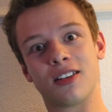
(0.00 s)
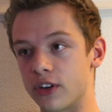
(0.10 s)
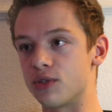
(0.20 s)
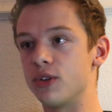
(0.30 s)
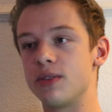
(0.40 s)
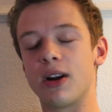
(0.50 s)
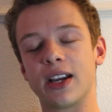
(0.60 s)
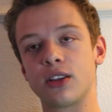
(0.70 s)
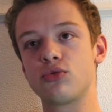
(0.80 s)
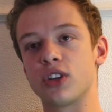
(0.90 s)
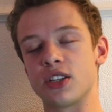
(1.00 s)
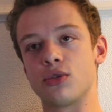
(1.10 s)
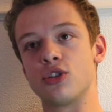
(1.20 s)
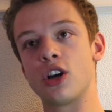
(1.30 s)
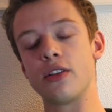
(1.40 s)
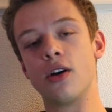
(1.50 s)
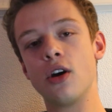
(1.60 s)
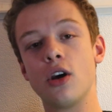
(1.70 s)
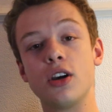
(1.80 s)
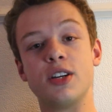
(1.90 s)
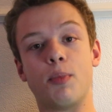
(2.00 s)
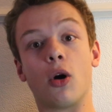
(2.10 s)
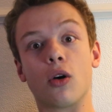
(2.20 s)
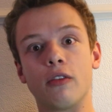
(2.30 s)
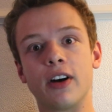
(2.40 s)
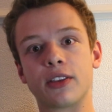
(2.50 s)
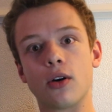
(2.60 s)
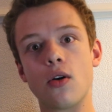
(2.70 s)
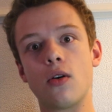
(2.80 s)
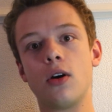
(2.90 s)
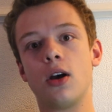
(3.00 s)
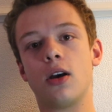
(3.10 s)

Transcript: Enfin, je me dis, malgré tout, je reste jeune, j'ai pas encore 20 ans,